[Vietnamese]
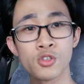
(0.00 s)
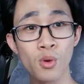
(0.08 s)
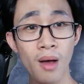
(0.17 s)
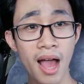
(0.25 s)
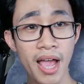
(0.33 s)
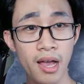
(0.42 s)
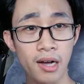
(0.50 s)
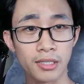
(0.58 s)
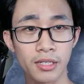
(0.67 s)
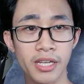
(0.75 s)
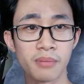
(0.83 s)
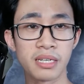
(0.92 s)
Số 2,
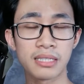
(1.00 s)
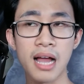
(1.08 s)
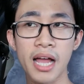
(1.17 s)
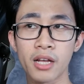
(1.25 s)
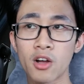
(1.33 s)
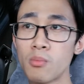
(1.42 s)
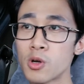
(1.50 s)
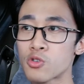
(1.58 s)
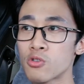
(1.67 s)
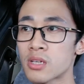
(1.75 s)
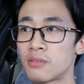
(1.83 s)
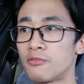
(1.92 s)
ở thời điểm hiện tại có một
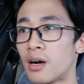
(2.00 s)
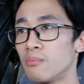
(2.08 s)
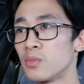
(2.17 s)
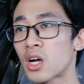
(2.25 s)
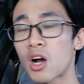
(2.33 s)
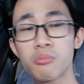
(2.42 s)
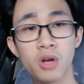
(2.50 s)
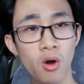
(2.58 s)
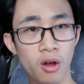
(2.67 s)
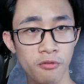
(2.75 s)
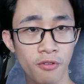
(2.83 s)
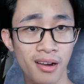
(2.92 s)
số sản phẩm nó không
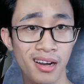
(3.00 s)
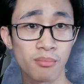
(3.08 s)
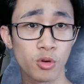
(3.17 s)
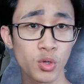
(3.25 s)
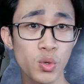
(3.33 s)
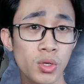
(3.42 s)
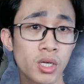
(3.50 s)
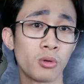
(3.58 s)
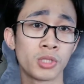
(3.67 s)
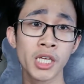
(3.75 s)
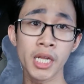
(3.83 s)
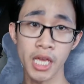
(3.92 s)
còn phải là một nhu
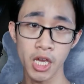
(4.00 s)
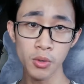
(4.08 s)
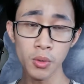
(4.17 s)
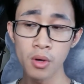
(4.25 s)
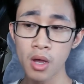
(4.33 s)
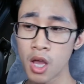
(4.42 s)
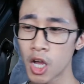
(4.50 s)
cầu thiết yếu,